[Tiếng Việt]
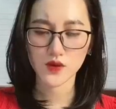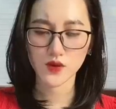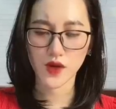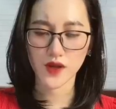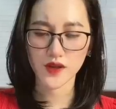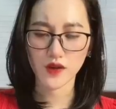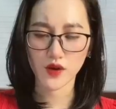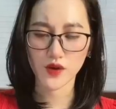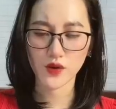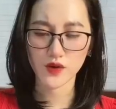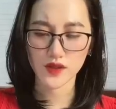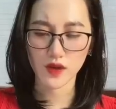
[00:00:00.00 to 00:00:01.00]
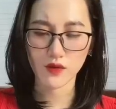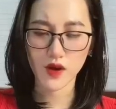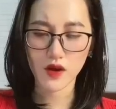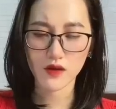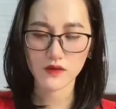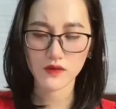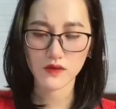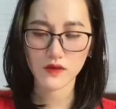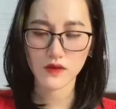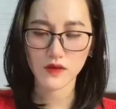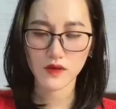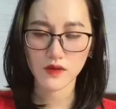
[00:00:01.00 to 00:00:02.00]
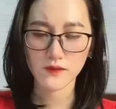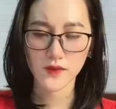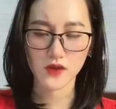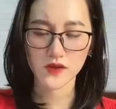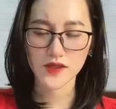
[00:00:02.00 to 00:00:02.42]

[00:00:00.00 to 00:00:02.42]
Chú ấy có ý đồ xấu đó Mẹ